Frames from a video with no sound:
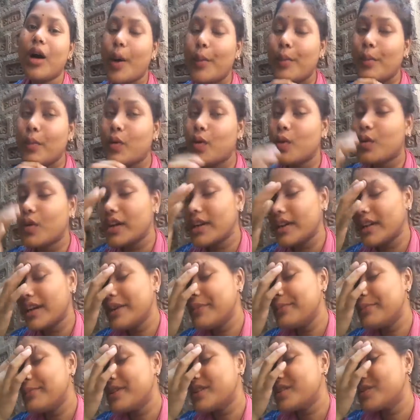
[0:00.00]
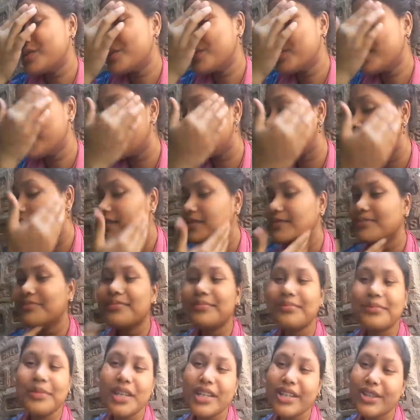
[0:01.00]
हम लोगों का टाइम पास तो यार
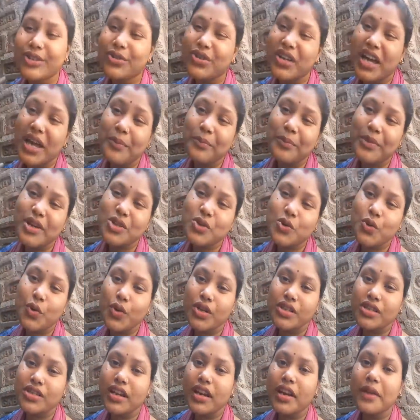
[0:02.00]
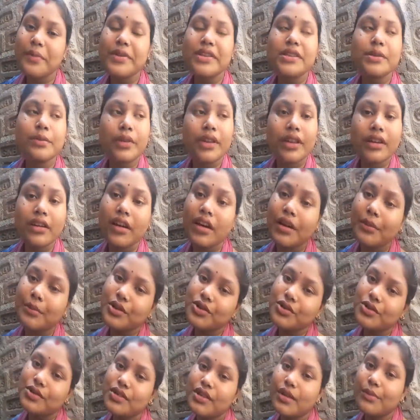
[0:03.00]
मेरा तो टाइम पास हो ही जा रहा है बस मेरे घर
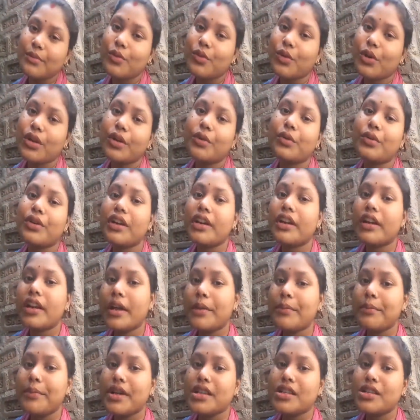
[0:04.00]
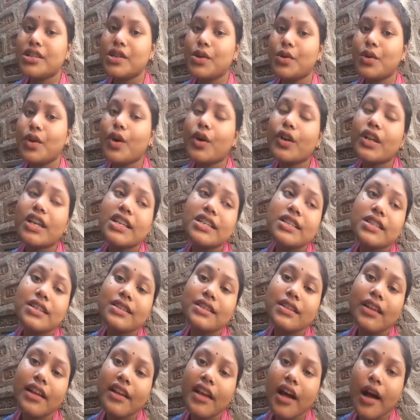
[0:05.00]
में जो सब लोग हैं उनके टाइम पास नहीं हो रहा और किस
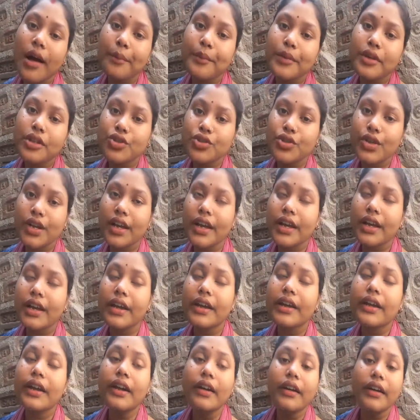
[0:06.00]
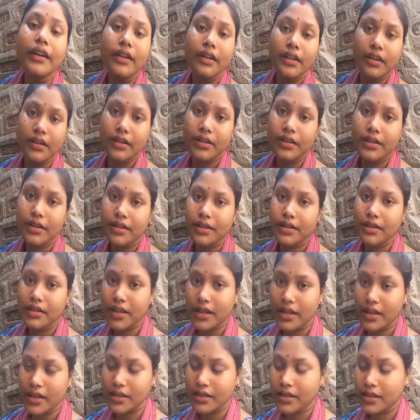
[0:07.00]
किस के यहाँ पे जो है आ,
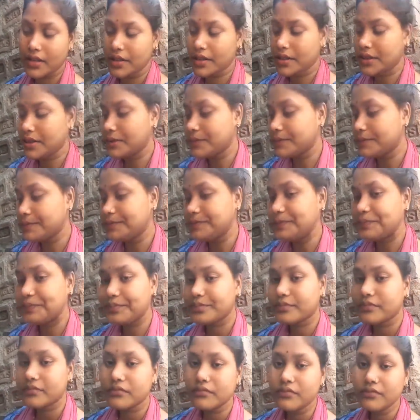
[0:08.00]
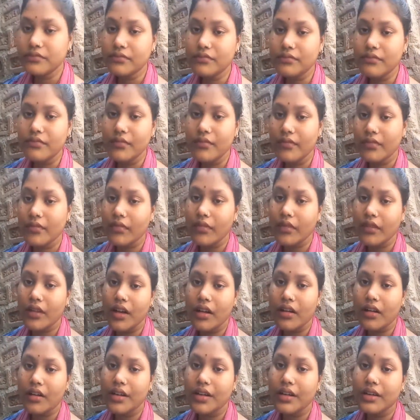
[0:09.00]
क्या कहते हैं
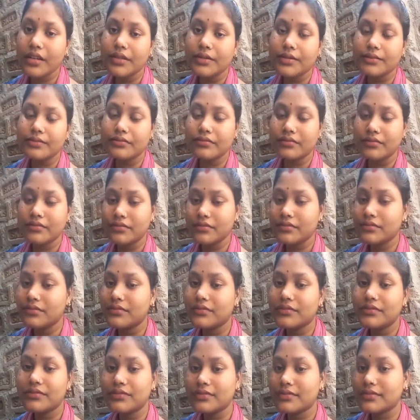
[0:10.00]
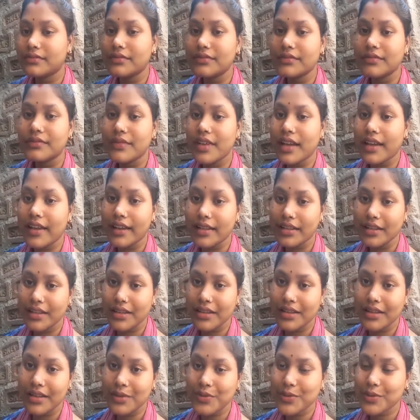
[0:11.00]
अरे क्या कहते
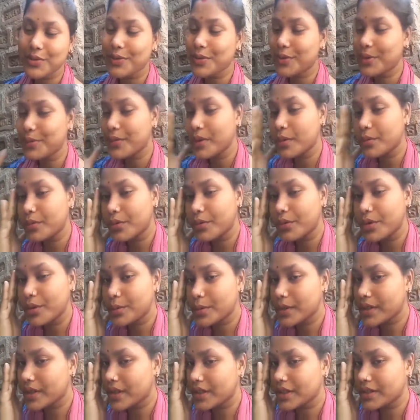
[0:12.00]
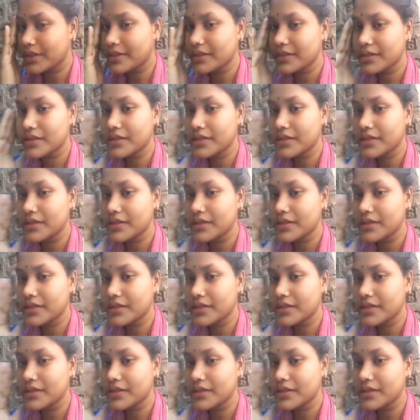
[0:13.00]
हैं उसको मैं भूल भी गई